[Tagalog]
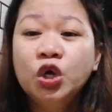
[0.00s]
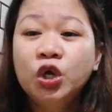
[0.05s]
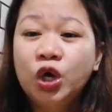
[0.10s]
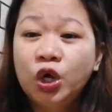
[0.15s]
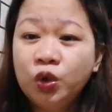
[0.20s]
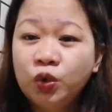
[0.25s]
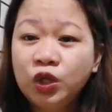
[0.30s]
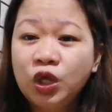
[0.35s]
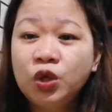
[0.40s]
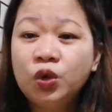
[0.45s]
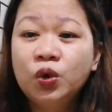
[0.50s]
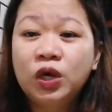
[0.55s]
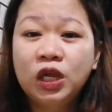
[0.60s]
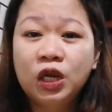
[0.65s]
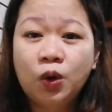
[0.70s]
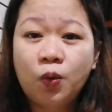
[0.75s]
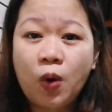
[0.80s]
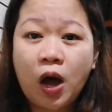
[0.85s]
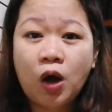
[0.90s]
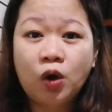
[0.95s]
ganun din yung
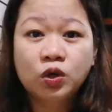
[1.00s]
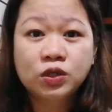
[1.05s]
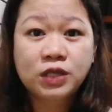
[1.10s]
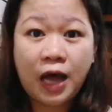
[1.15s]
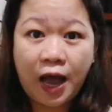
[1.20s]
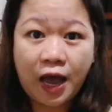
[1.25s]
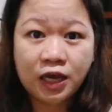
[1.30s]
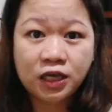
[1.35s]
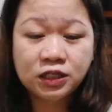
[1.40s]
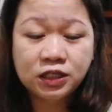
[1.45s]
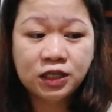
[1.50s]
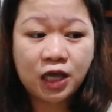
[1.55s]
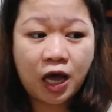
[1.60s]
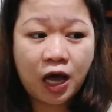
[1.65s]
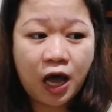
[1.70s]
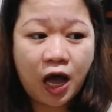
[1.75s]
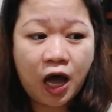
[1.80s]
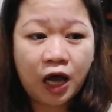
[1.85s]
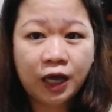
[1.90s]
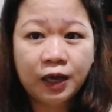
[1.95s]
ginawa ko sa ice
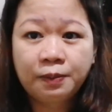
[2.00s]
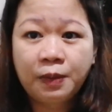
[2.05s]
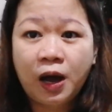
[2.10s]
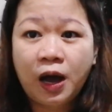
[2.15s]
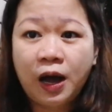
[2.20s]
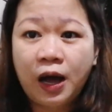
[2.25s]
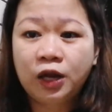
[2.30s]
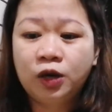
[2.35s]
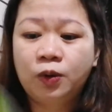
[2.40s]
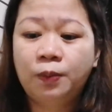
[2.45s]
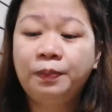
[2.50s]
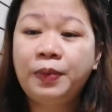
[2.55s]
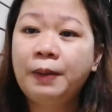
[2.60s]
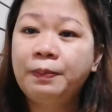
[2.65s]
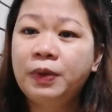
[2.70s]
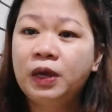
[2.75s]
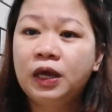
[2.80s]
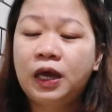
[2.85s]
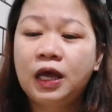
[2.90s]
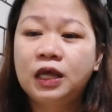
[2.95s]
sa aking mga ano,
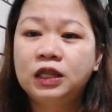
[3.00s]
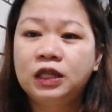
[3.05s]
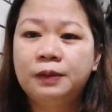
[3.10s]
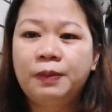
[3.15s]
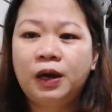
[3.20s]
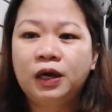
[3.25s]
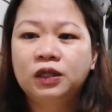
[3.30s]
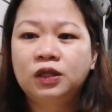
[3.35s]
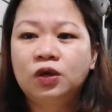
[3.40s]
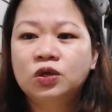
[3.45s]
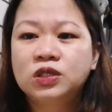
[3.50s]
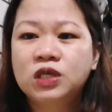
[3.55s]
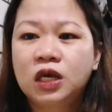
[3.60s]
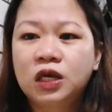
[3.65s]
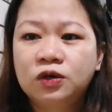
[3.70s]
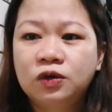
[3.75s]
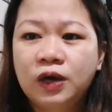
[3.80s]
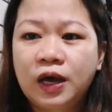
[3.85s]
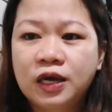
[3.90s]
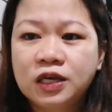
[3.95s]
popping candy. Pakita ko sa
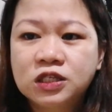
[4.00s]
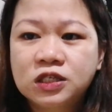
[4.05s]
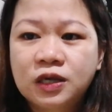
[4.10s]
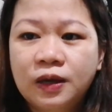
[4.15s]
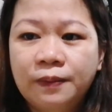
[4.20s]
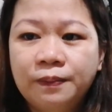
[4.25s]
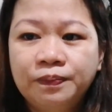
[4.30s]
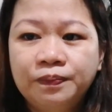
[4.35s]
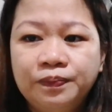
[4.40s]
inyo, guys.